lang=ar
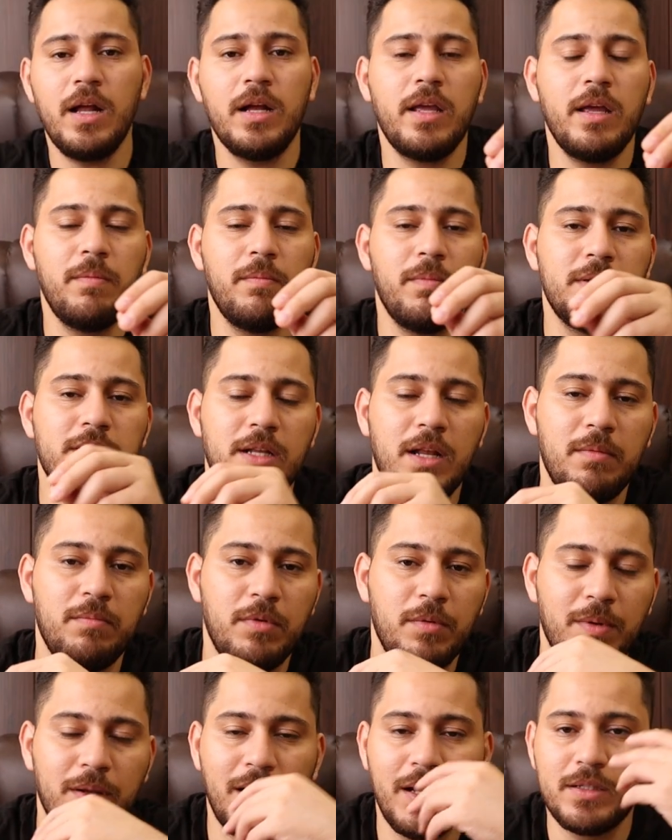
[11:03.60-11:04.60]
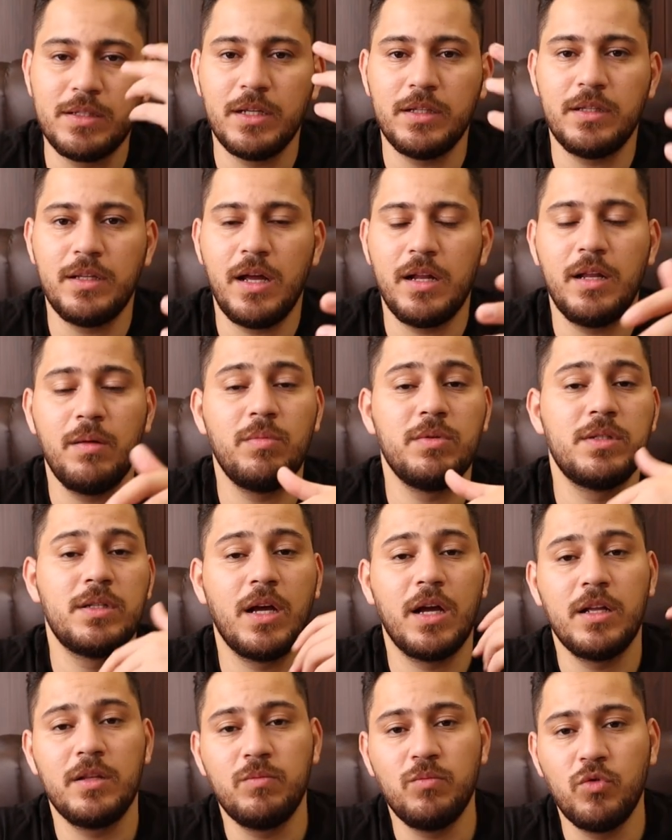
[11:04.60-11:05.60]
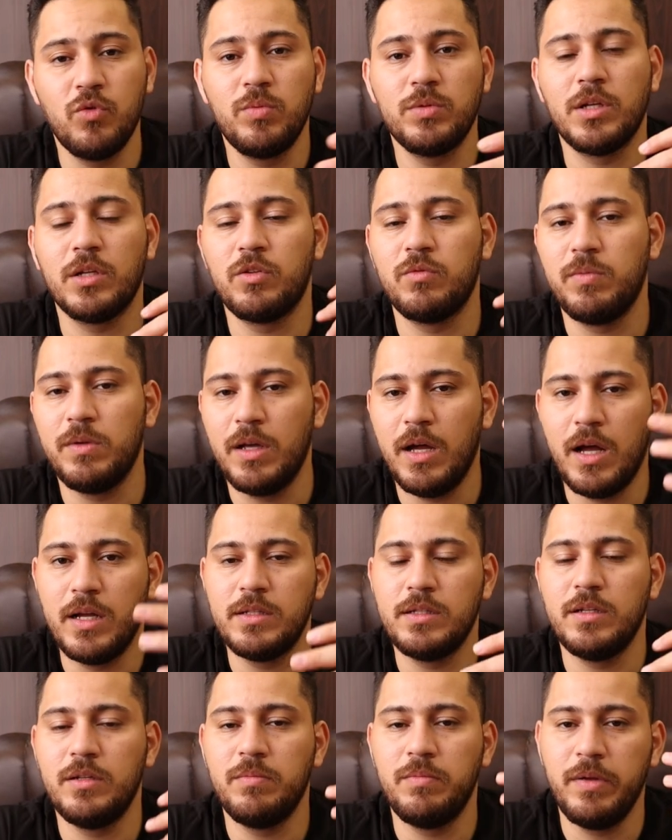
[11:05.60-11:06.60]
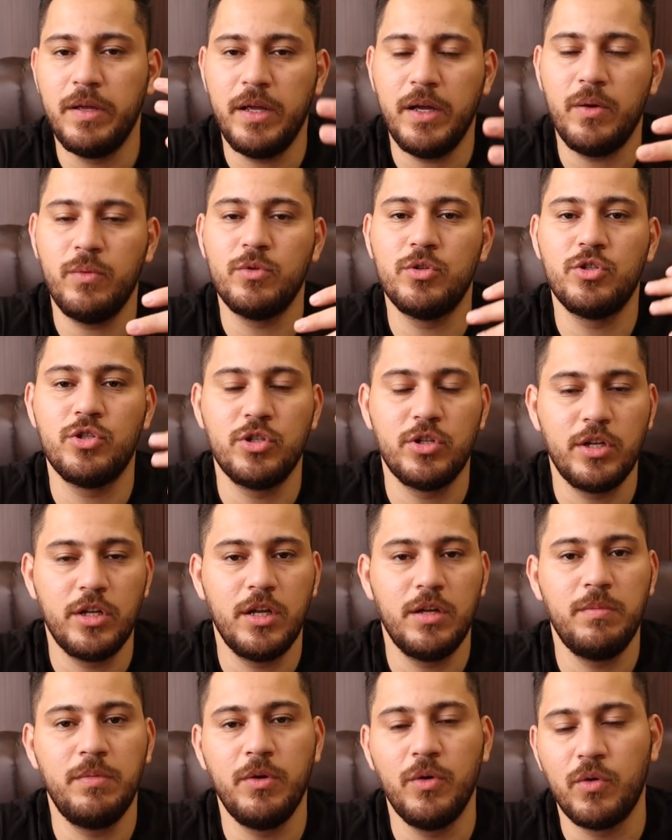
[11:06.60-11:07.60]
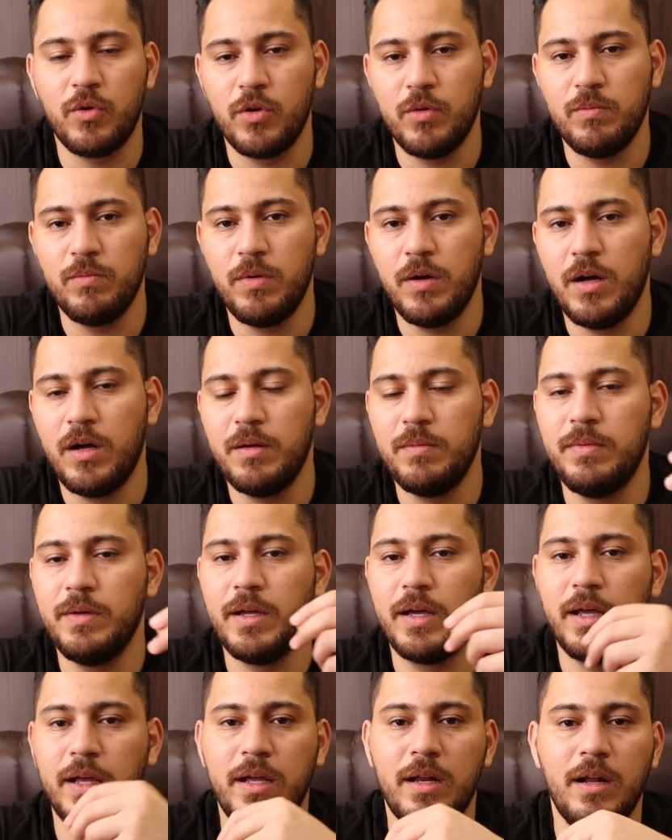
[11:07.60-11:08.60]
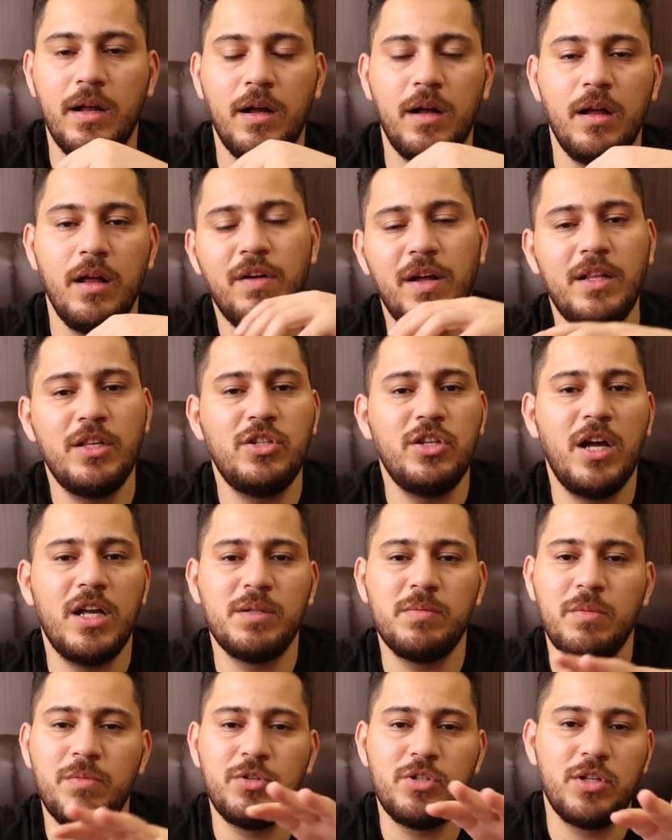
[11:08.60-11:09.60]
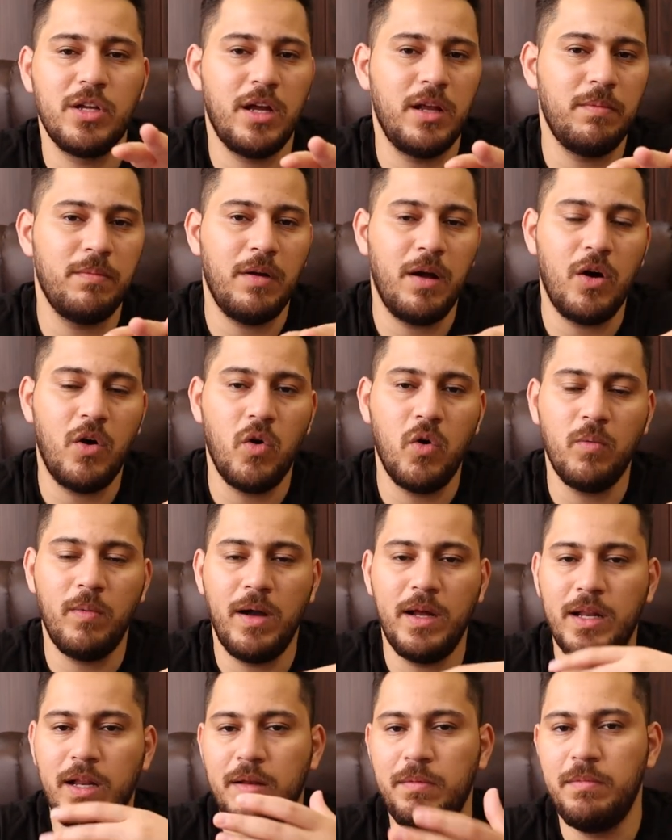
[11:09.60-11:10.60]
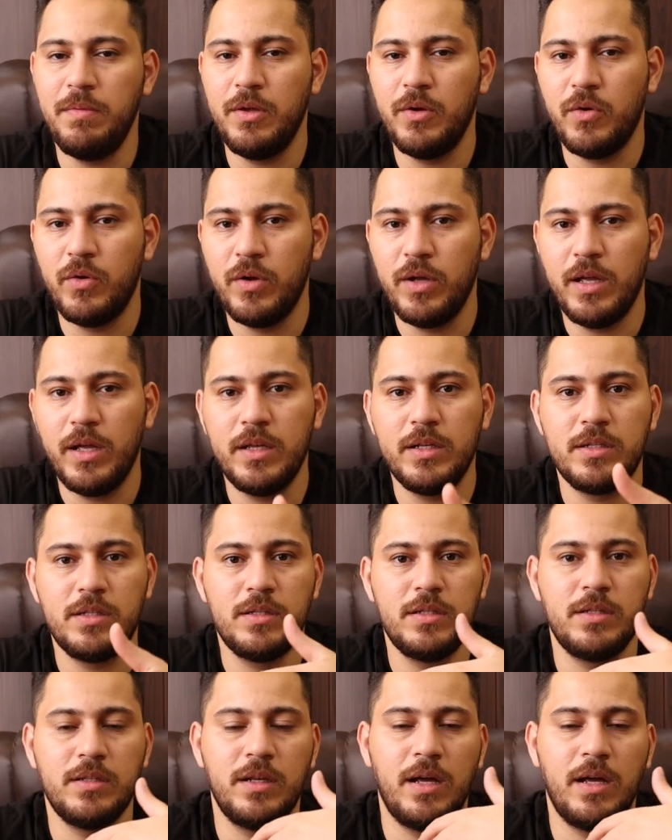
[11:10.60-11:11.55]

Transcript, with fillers: لكن مثلا بمناطق ثانيه بيستخدموه بتطبيقات البيع والشراء باوروبا بغيرها فهذا الجهاز ما بيشتغل معهم على البي او اس